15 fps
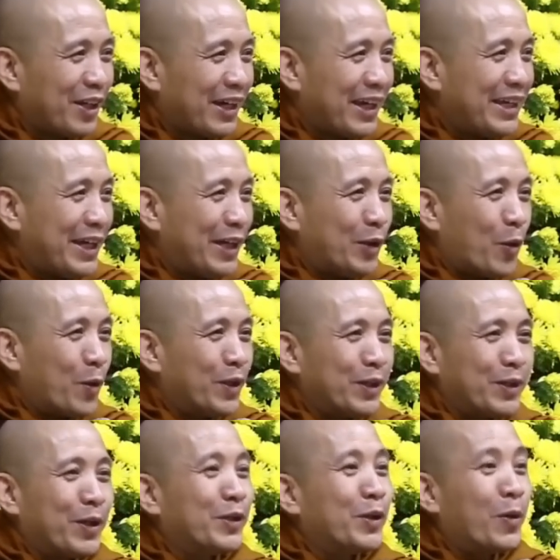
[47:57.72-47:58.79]
cái gì nó tuột được
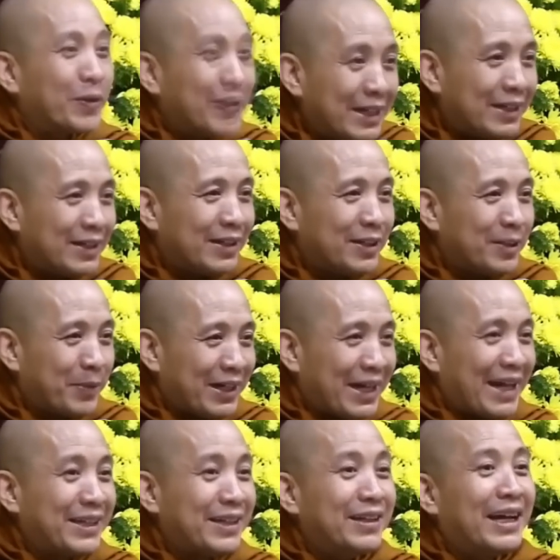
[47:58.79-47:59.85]
cho nó tuột đi nhưng mà
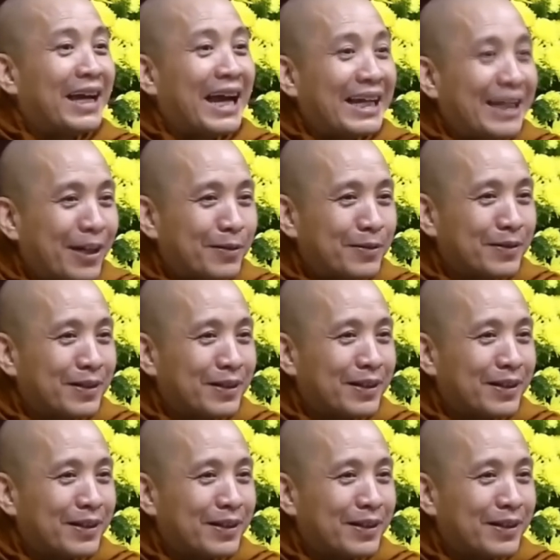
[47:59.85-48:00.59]
ráng giữ lại hai câu